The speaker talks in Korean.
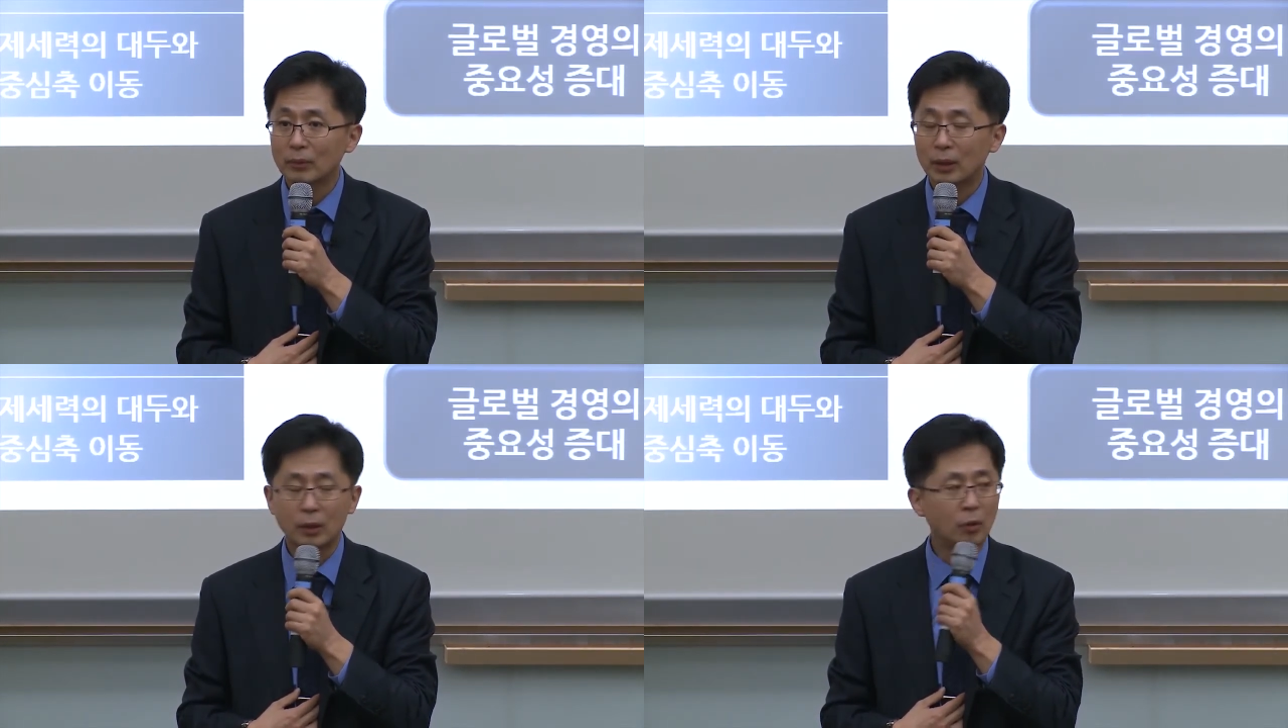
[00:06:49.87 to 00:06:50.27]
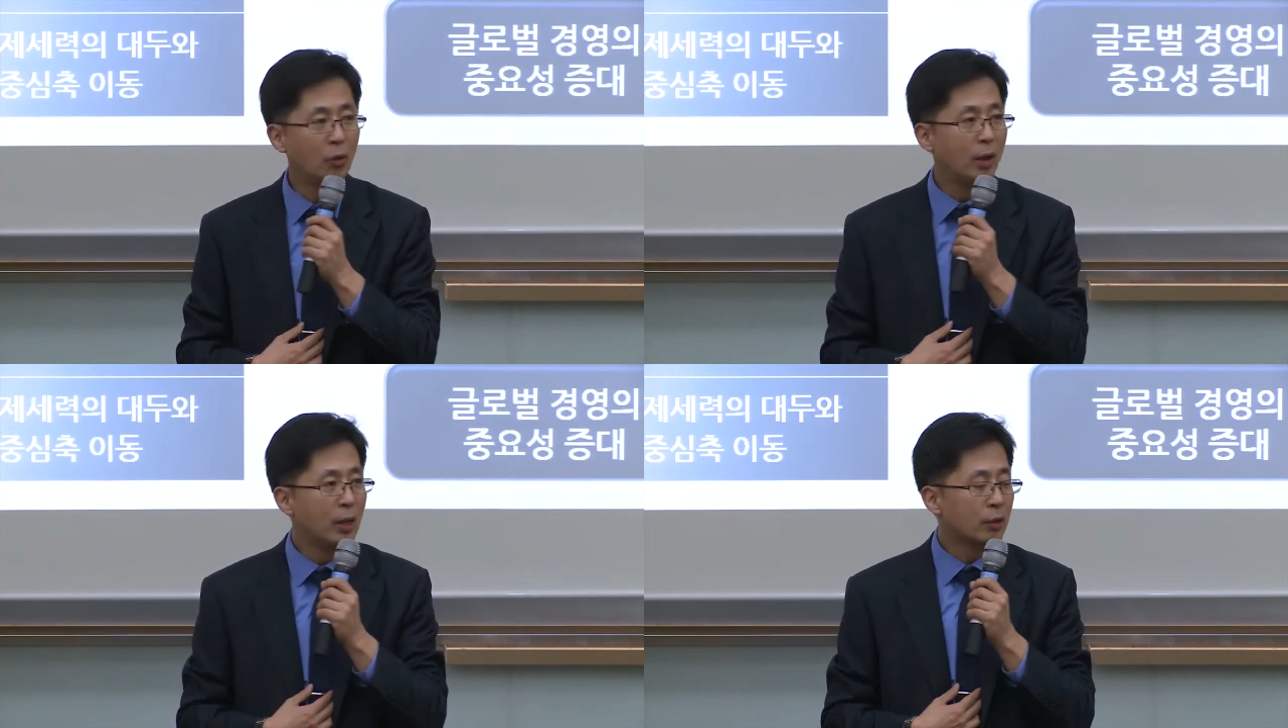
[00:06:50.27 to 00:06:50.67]

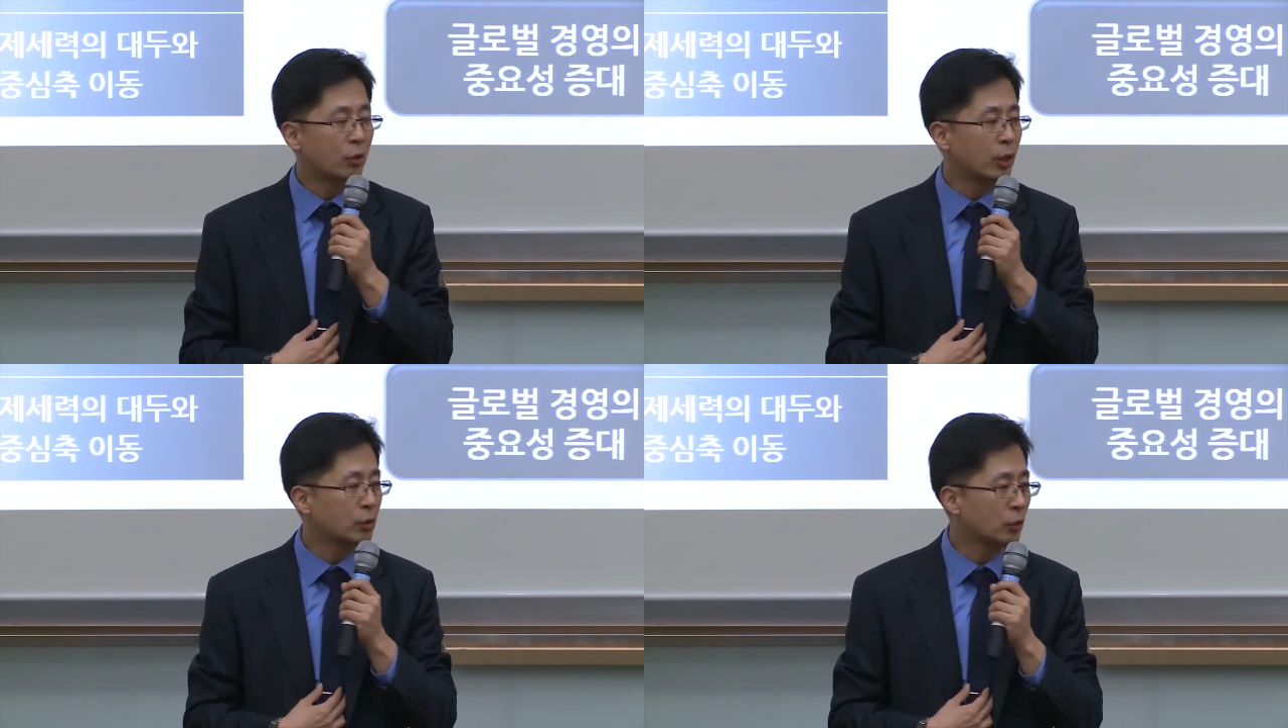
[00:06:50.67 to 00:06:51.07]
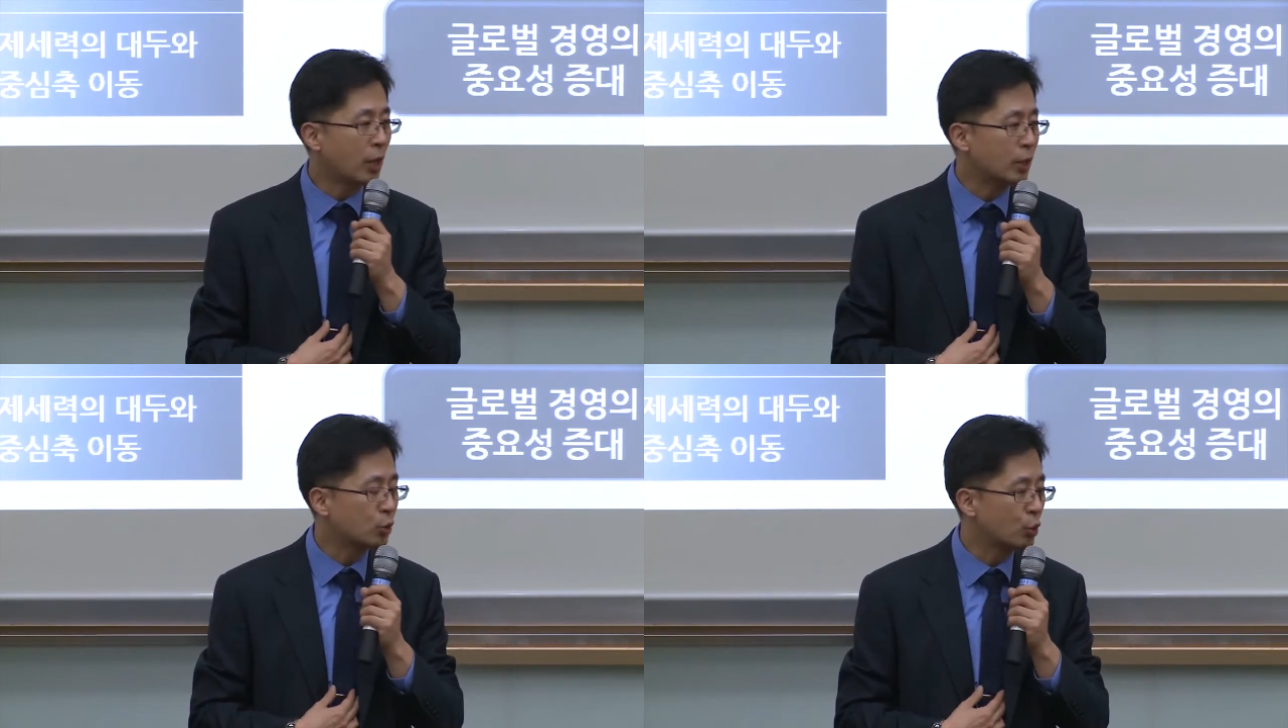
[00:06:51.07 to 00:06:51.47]
그리고 거기에는 또
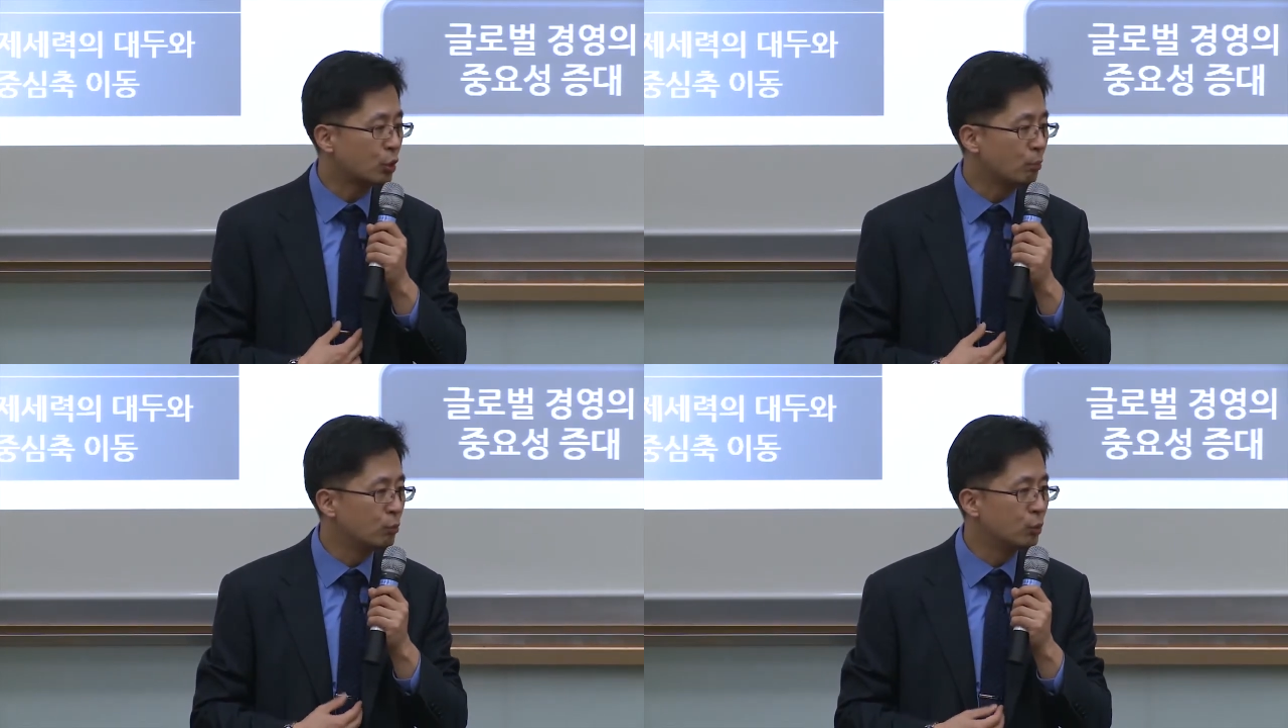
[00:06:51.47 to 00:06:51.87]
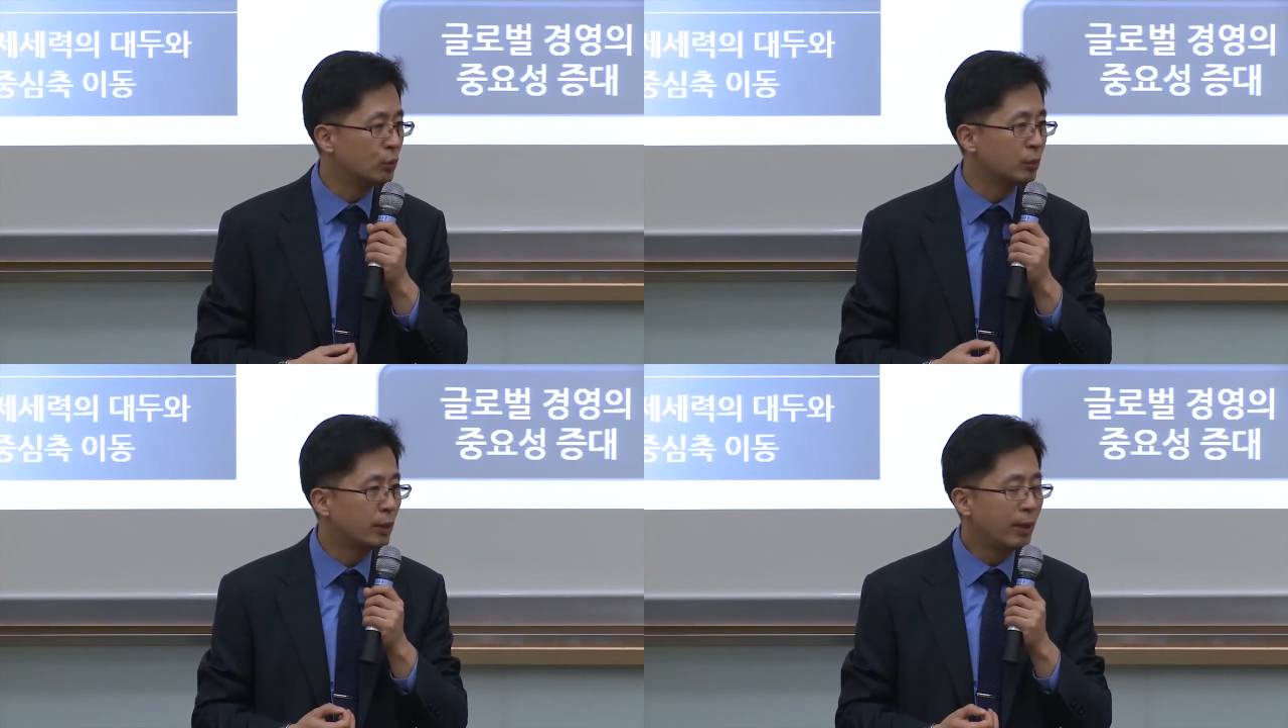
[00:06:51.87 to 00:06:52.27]
각종
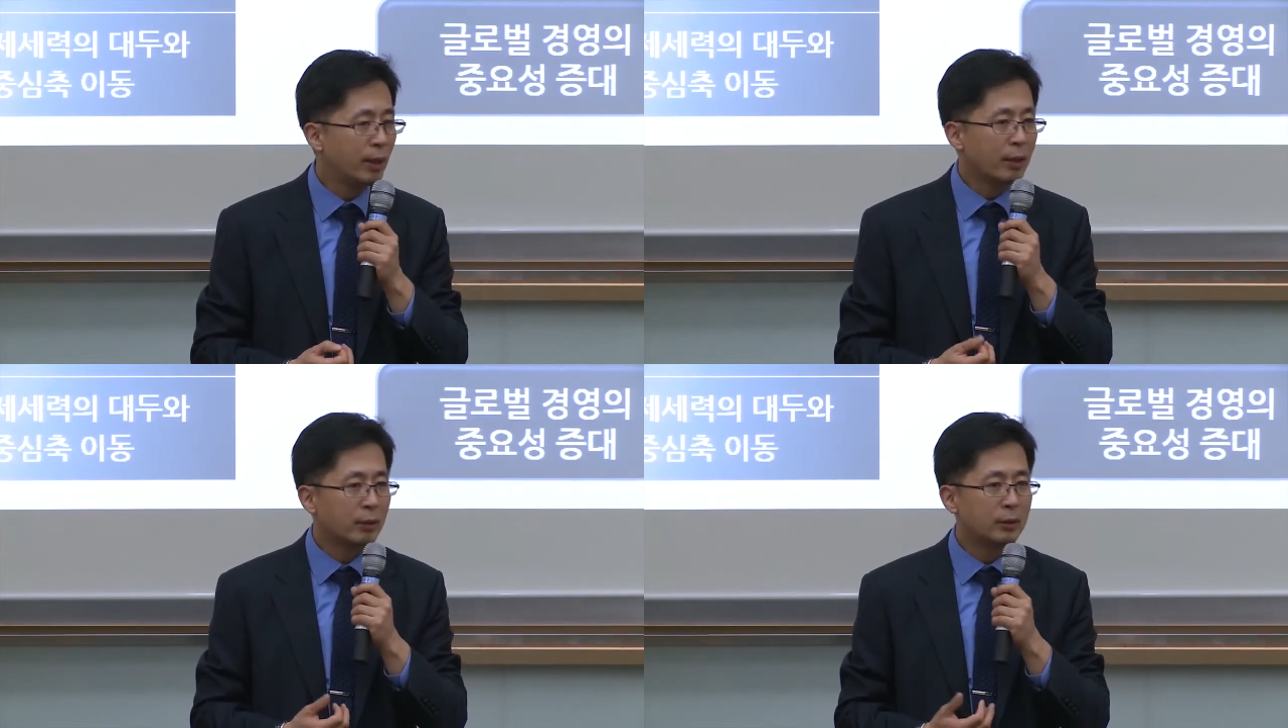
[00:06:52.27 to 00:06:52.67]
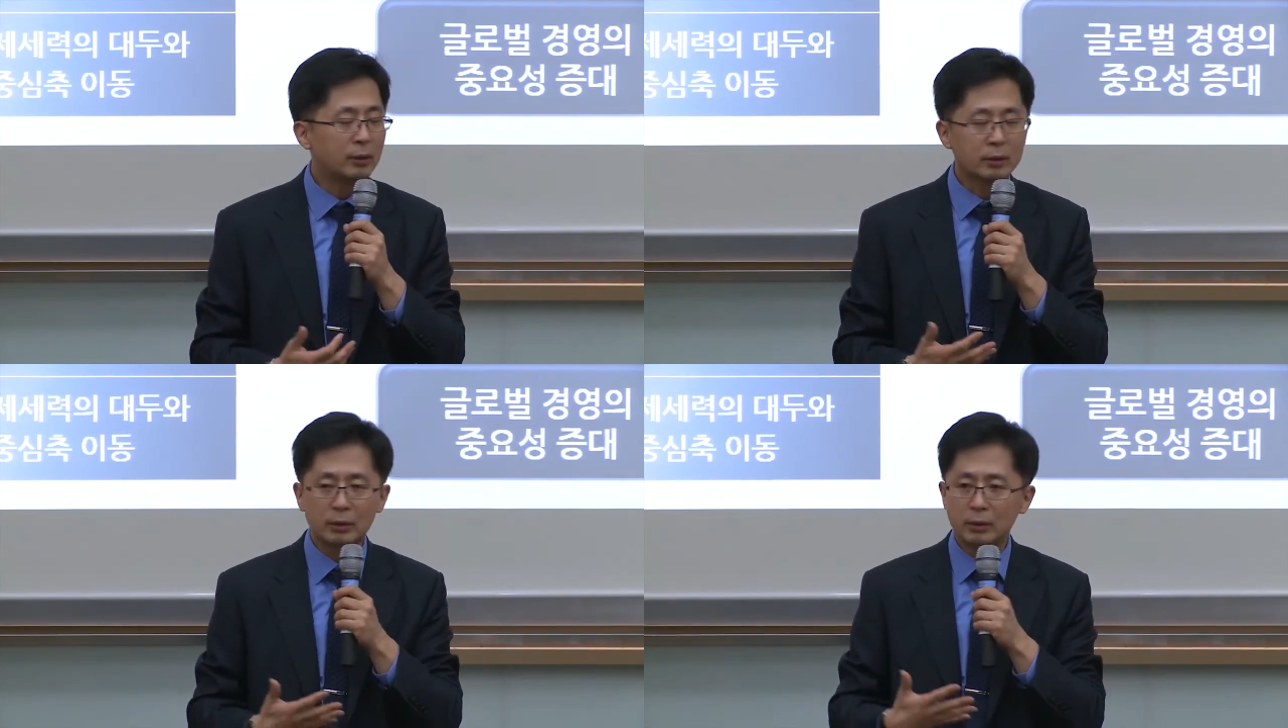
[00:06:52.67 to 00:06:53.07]
전문
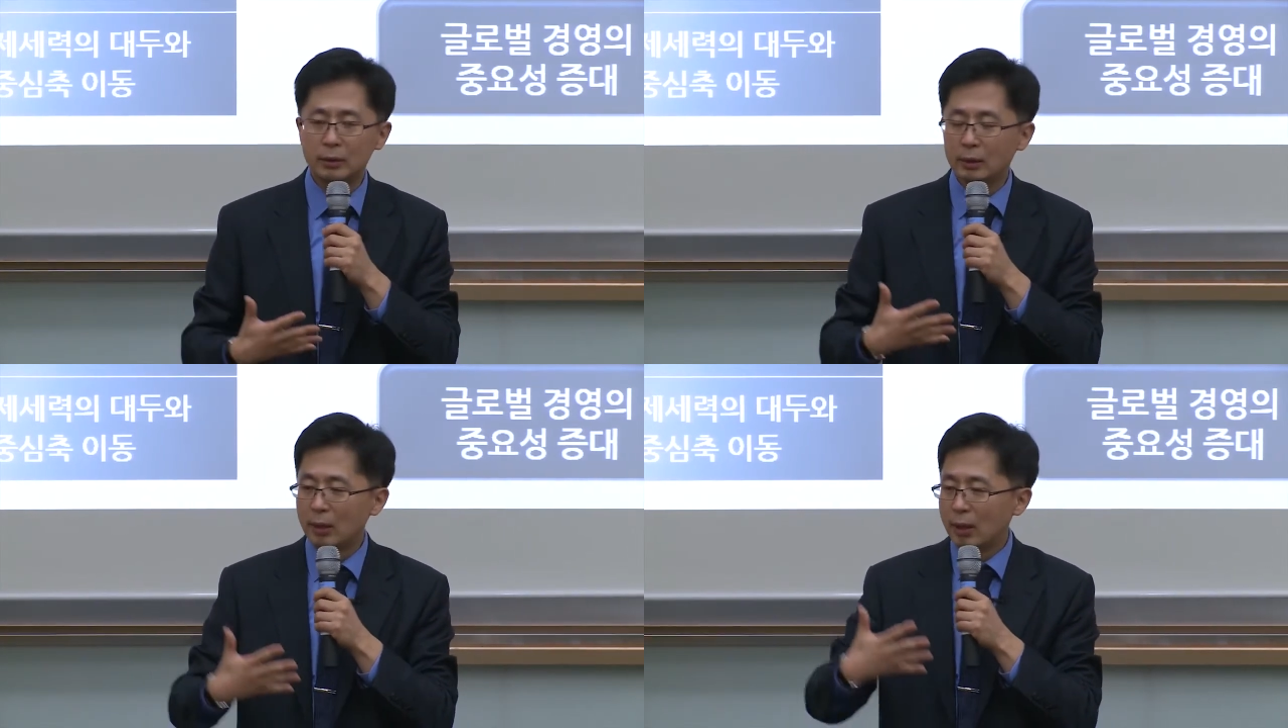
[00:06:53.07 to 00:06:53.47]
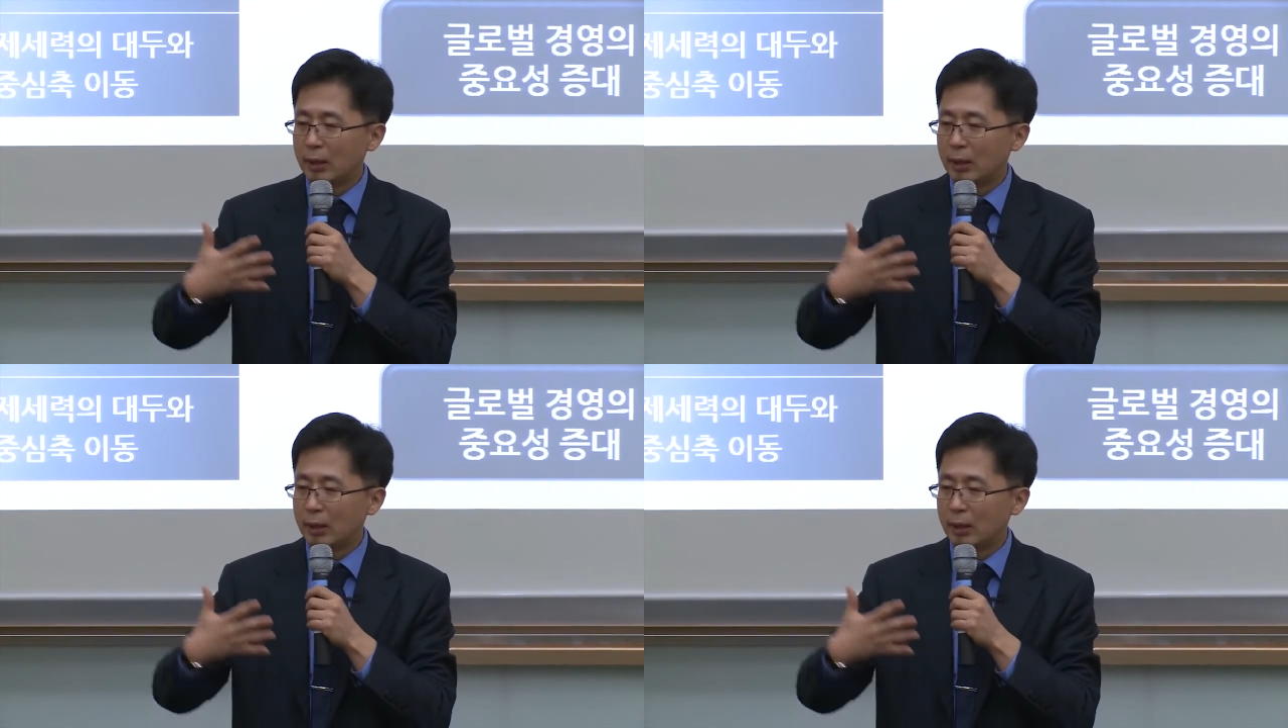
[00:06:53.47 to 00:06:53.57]
그, 그,